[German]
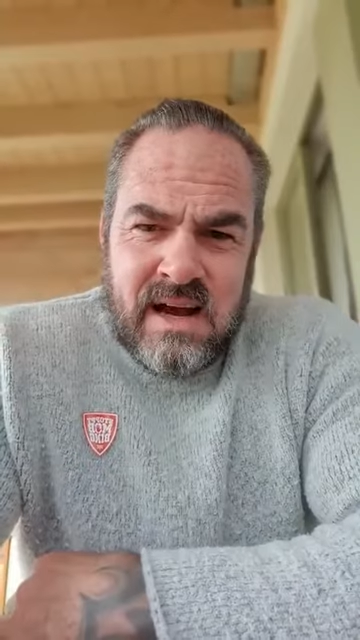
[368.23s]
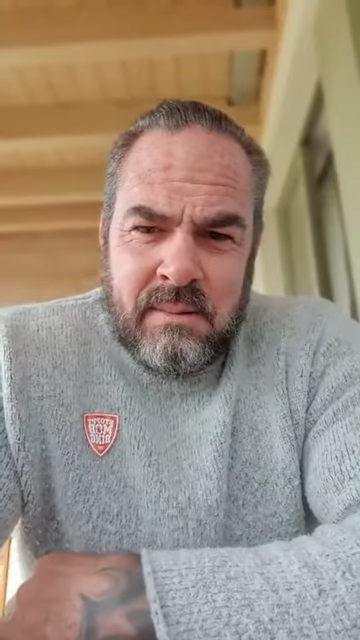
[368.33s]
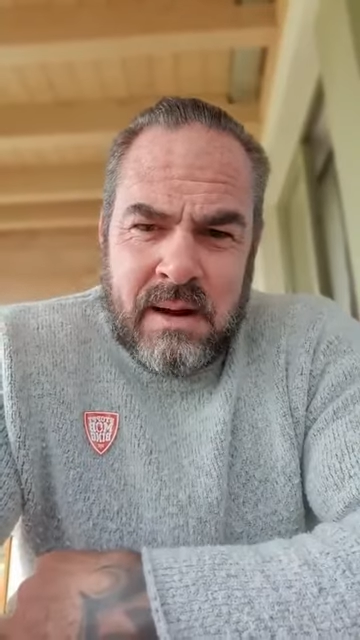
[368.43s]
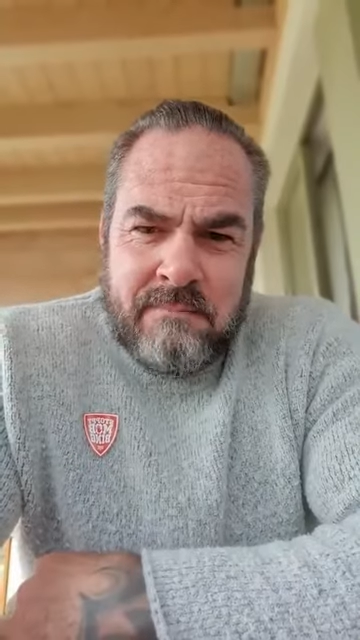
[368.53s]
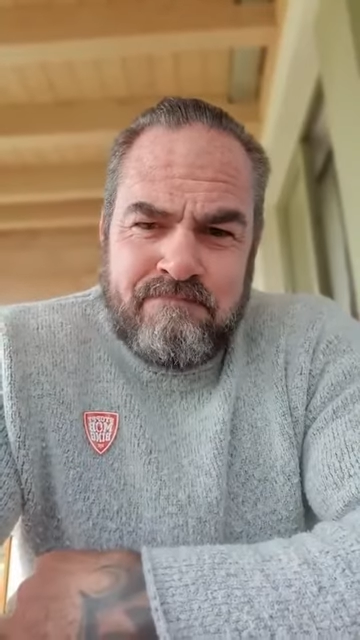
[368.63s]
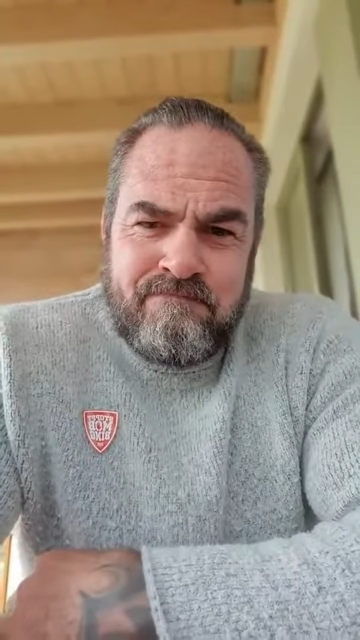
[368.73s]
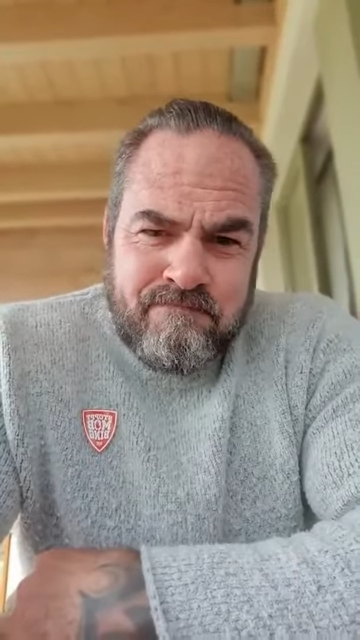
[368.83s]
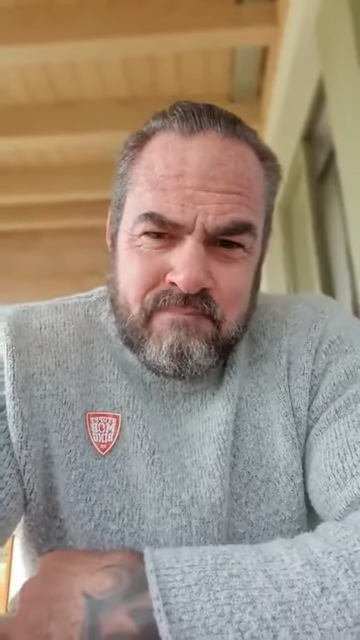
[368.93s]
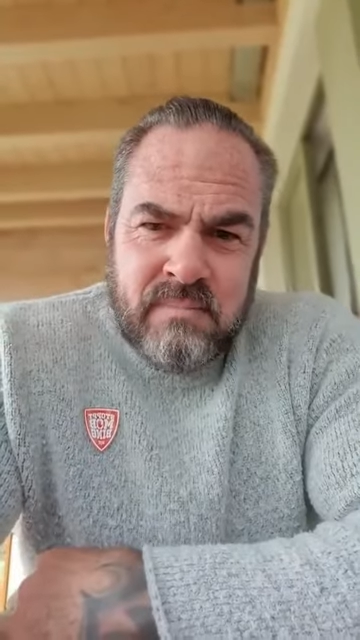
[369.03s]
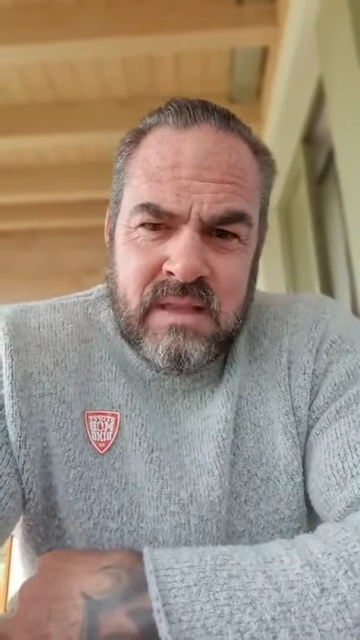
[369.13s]
Aber
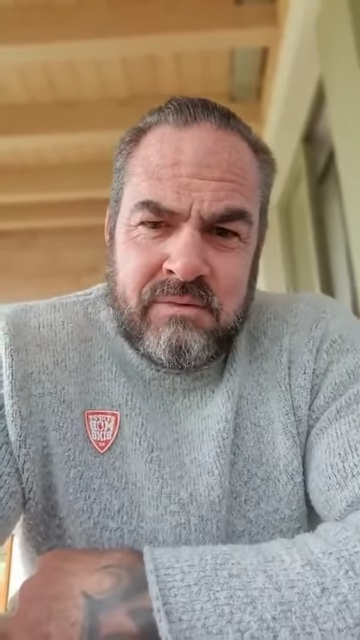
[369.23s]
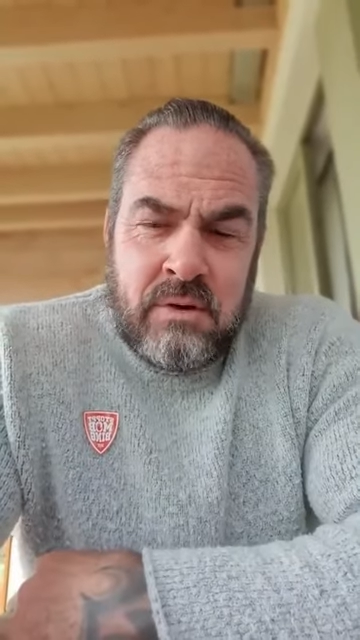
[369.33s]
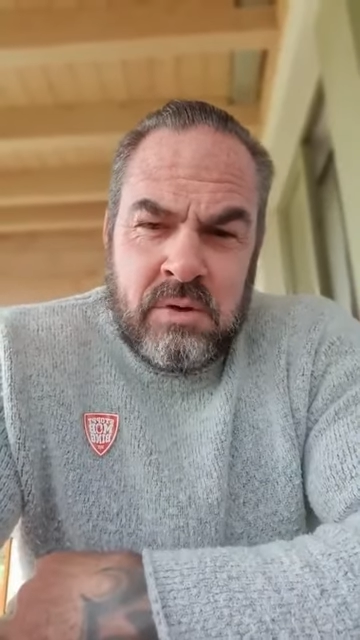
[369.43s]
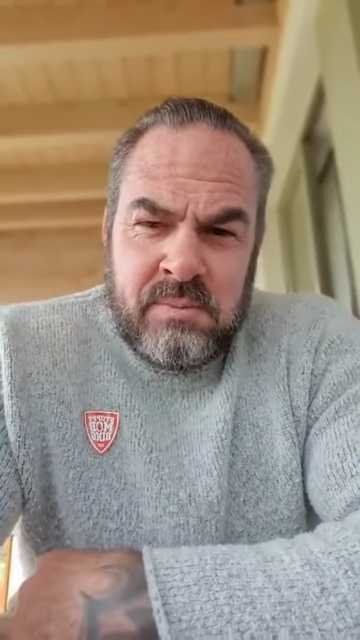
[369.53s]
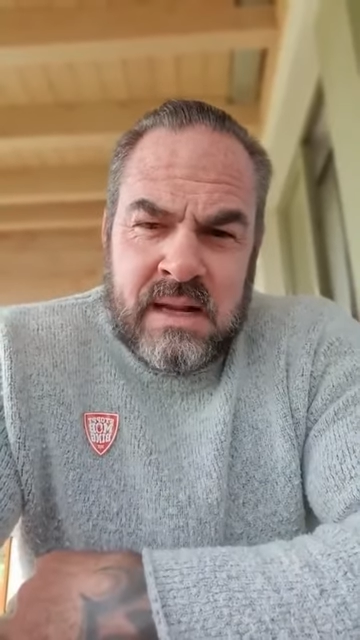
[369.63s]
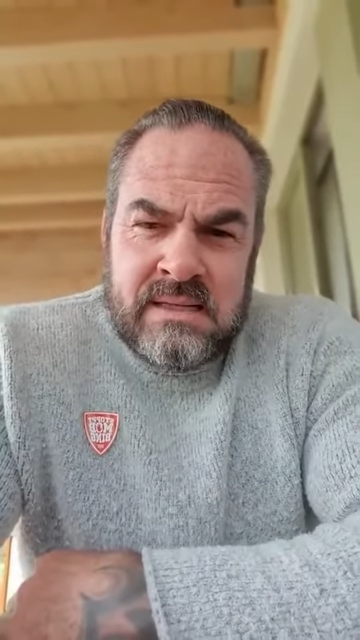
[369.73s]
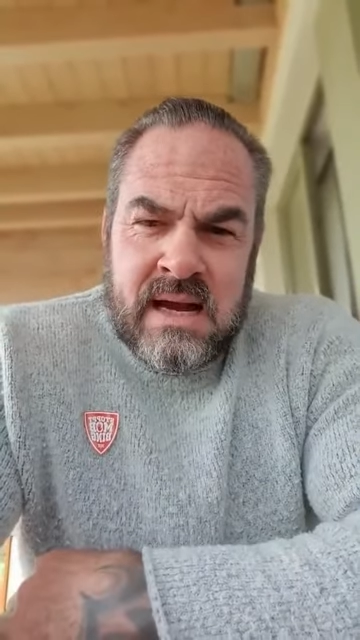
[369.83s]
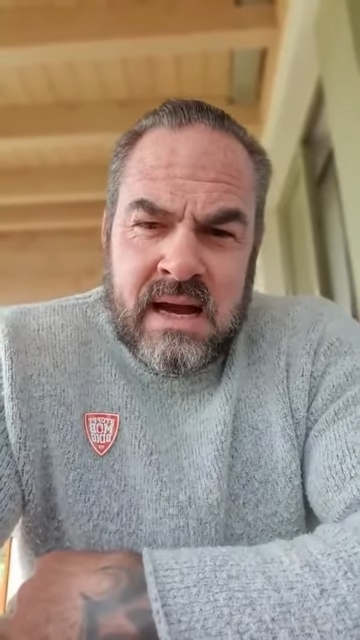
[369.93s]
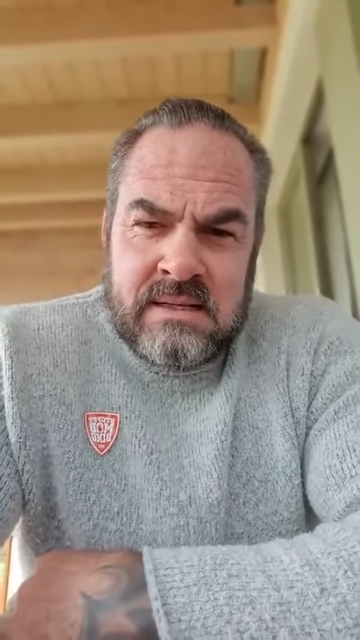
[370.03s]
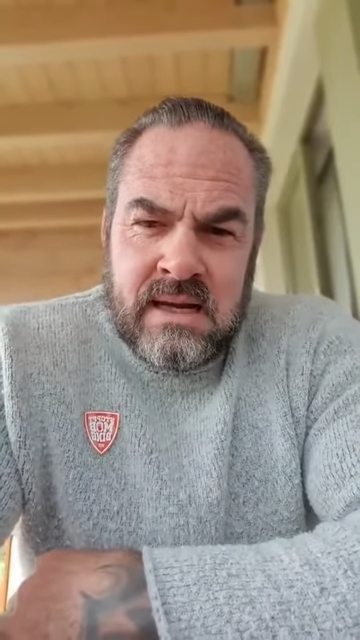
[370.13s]
dafür muss man
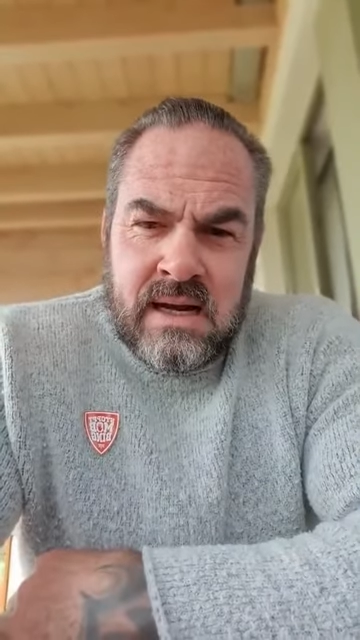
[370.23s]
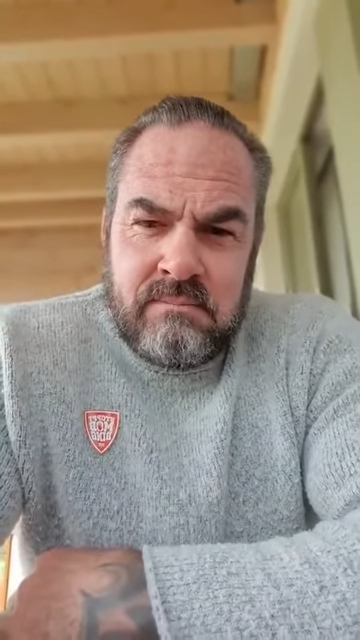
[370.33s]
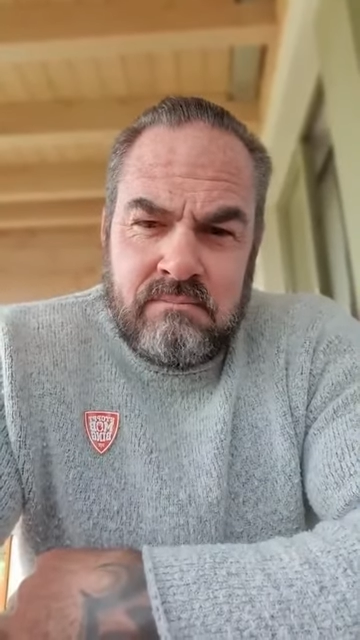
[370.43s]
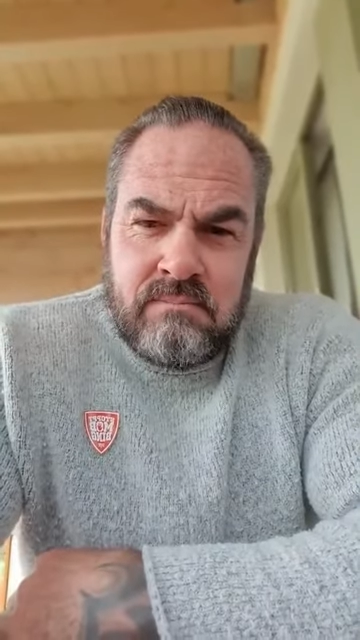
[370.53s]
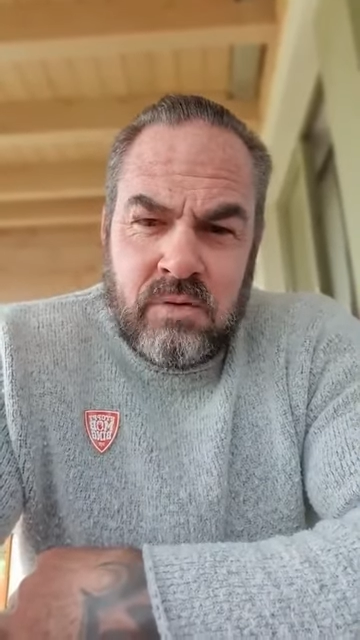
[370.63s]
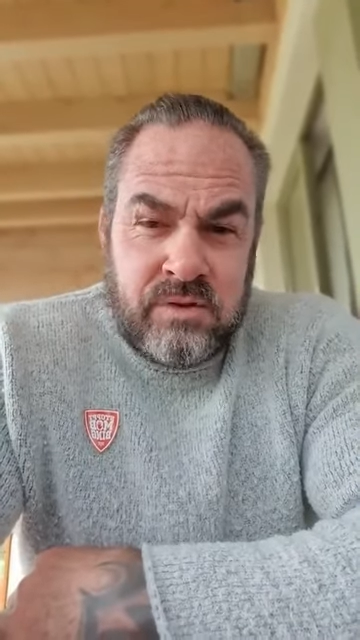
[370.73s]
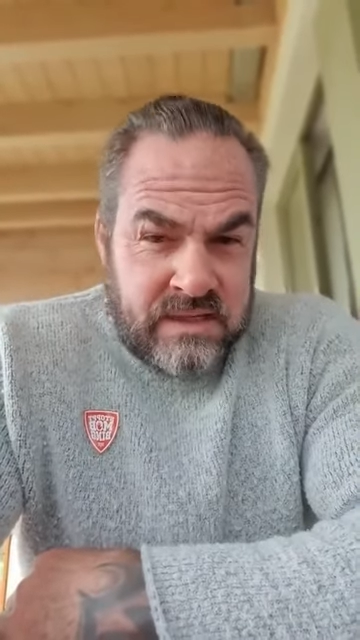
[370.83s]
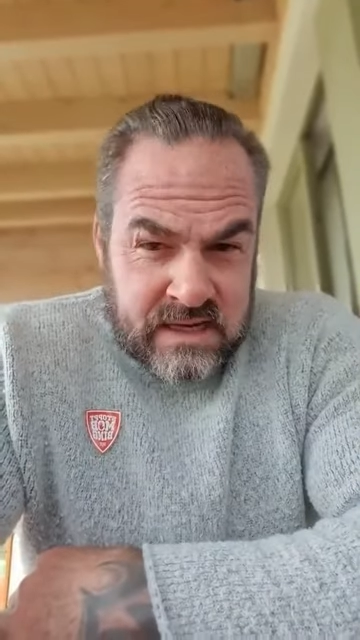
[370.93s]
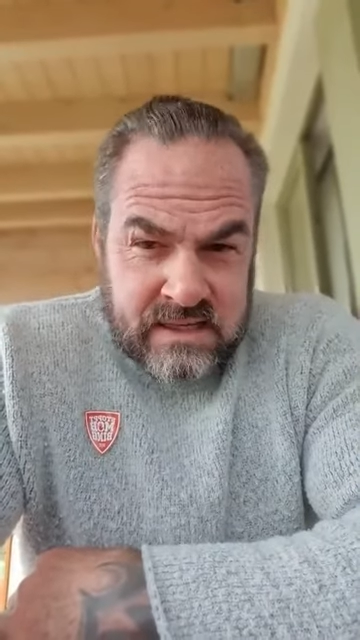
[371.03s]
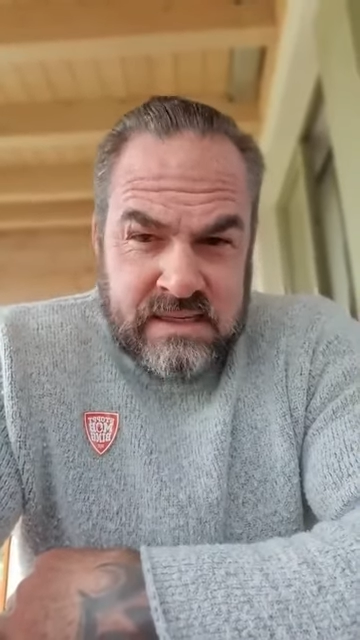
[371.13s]
halt Charakter haben.
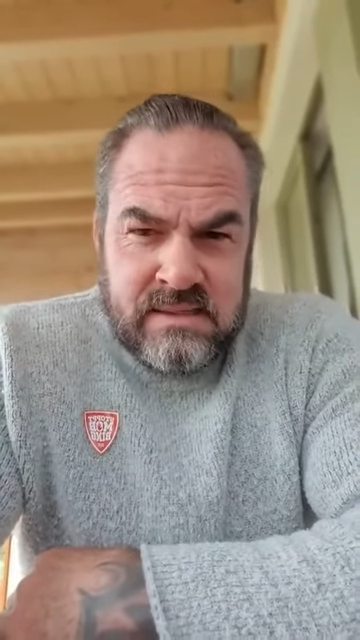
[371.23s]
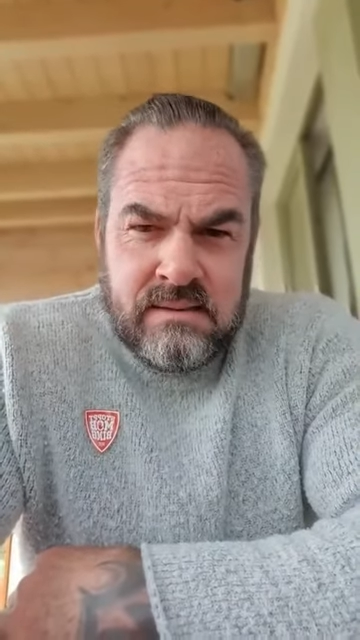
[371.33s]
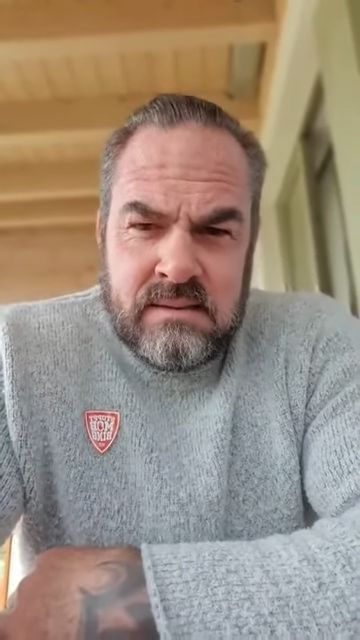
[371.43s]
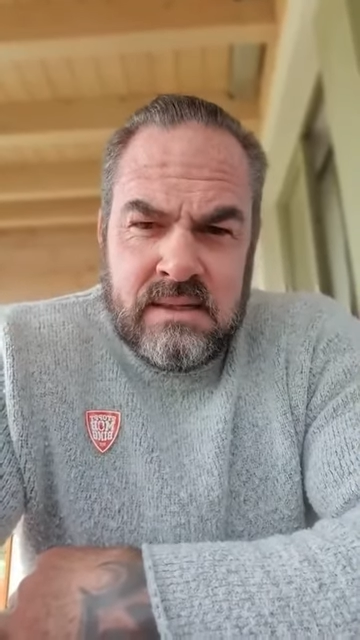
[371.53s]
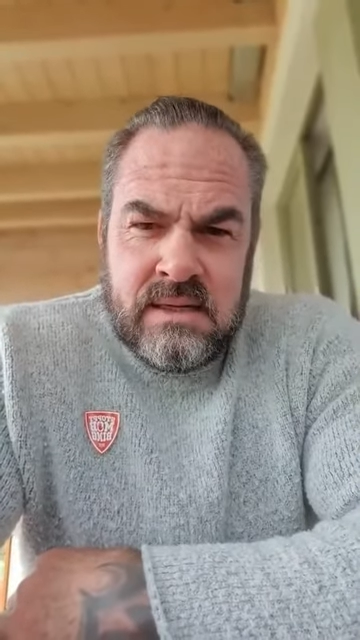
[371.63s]
Und in der Krise